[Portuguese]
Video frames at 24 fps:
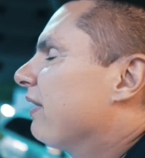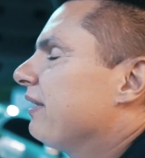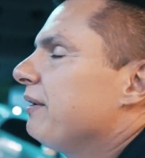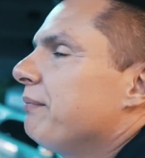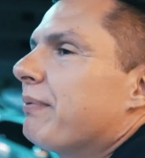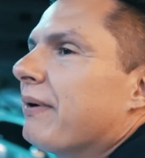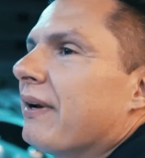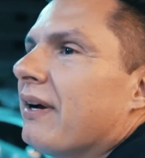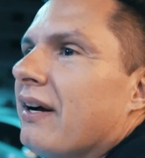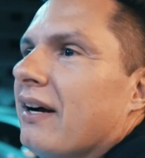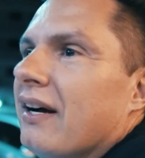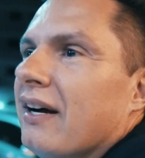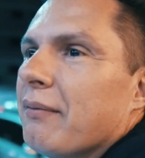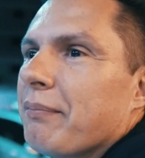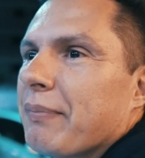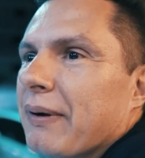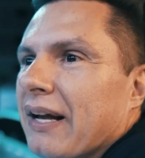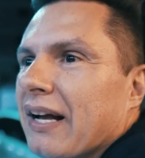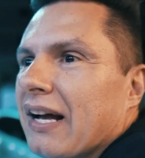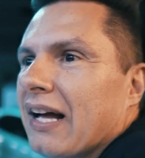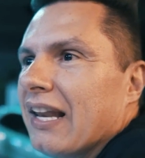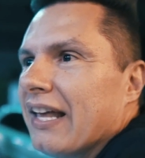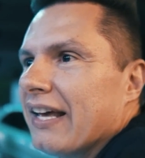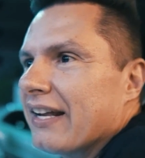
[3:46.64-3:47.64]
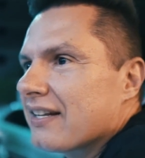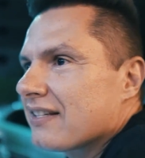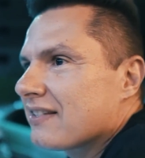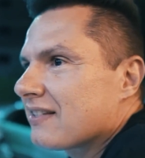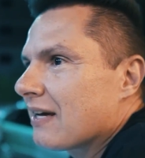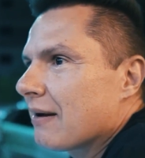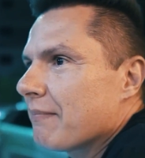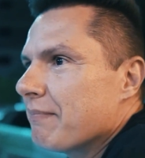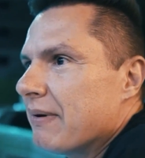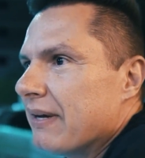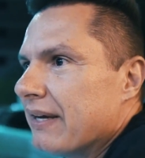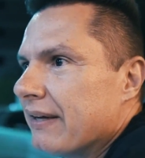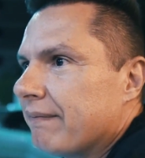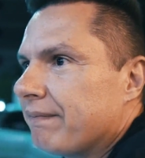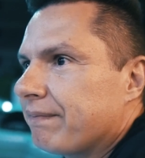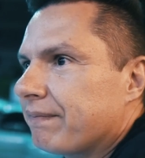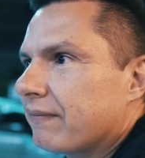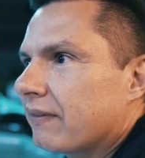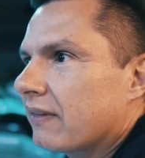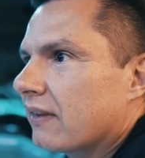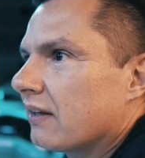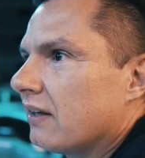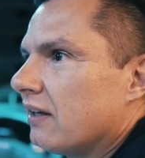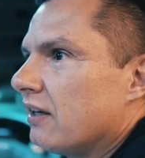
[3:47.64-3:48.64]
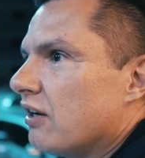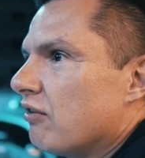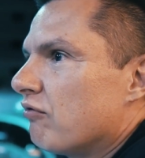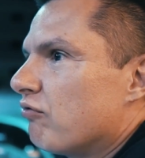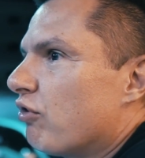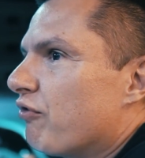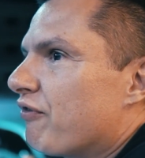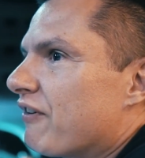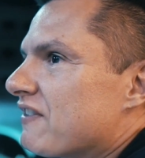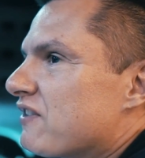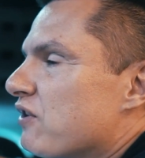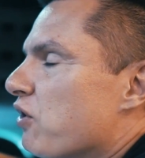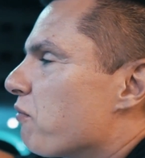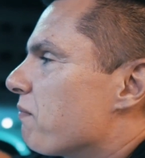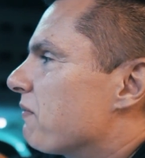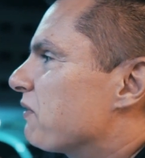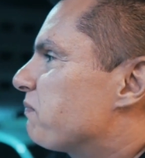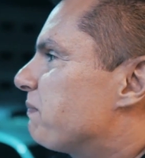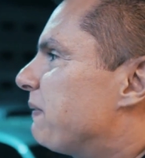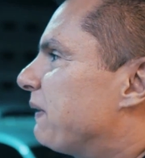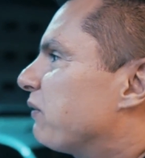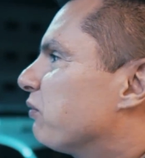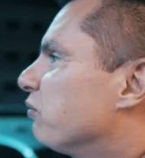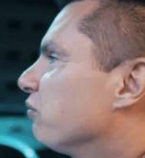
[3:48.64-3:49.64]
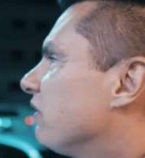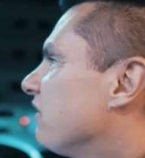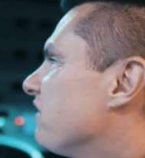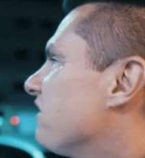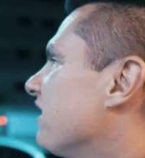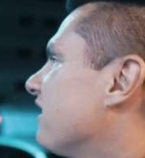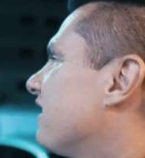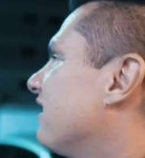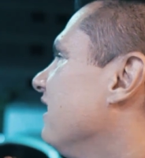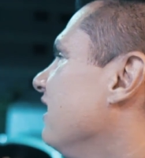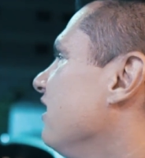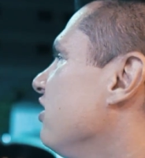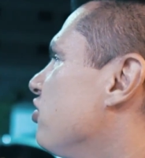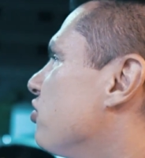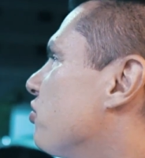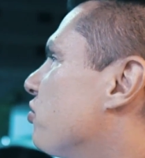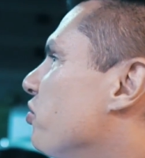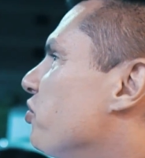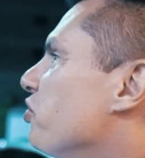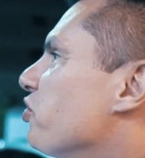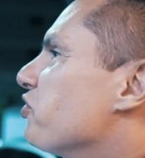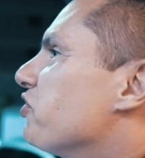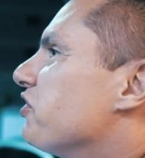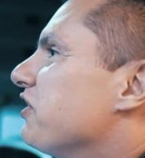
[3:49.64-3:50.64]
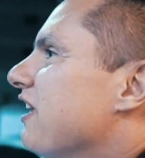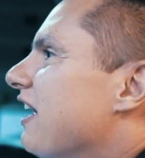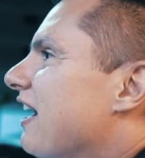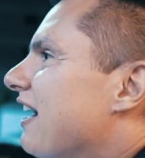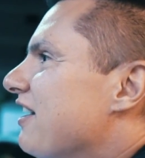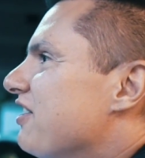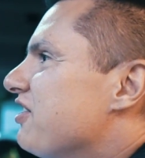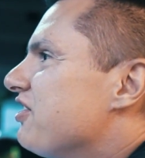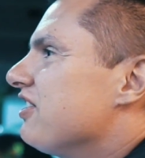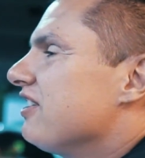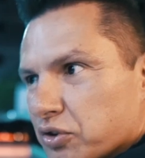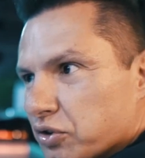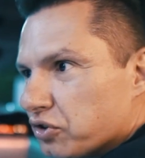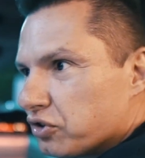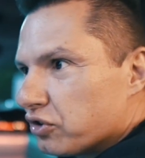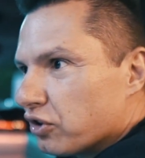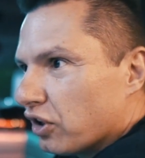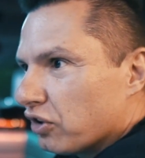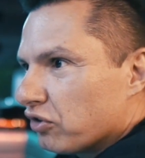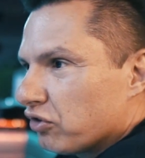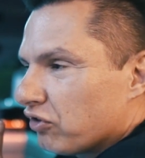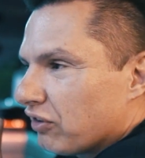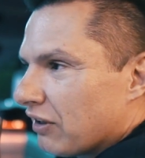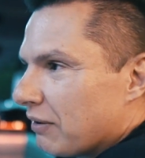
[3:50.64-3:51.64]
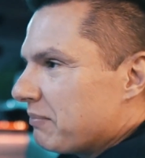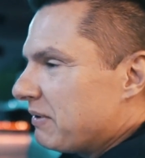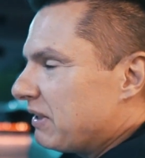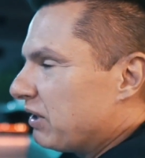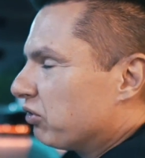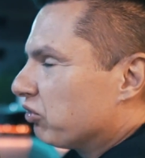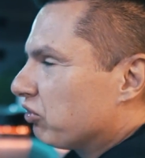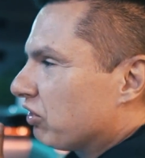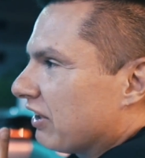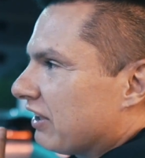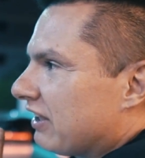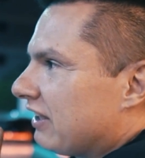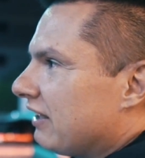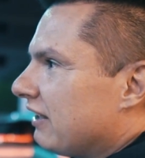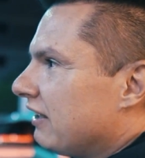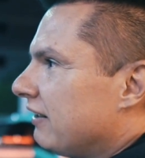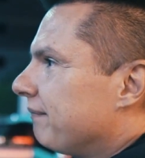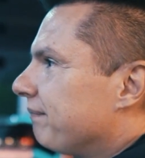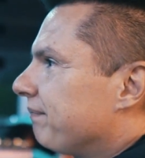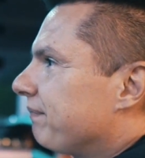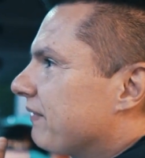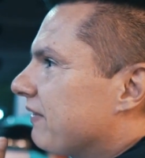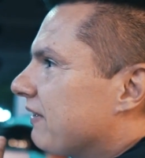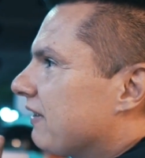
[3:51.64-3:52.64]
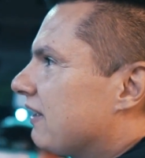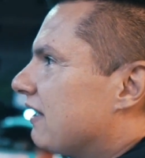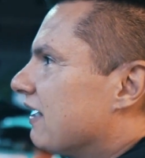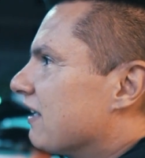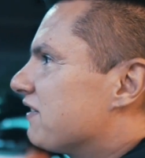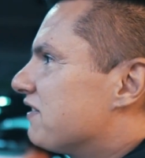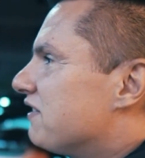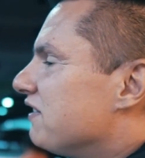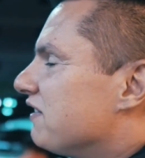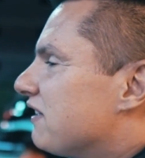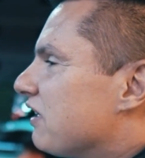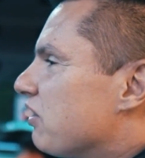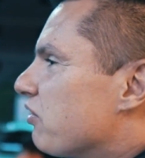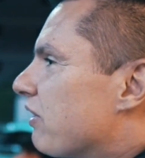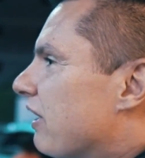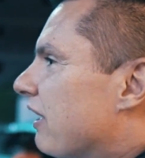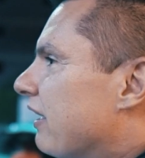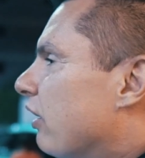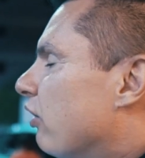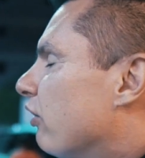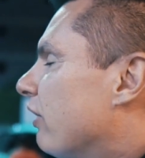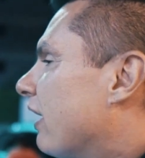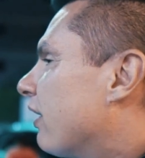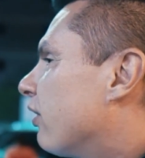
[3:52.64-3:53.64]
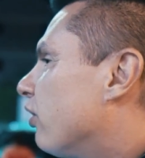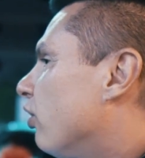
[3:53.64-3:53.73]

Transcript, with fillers: aí pra, pra galera saber Vou fazer algumas perguntas aqui de curiosidade dos nossos amigos aqui que assistem o canal da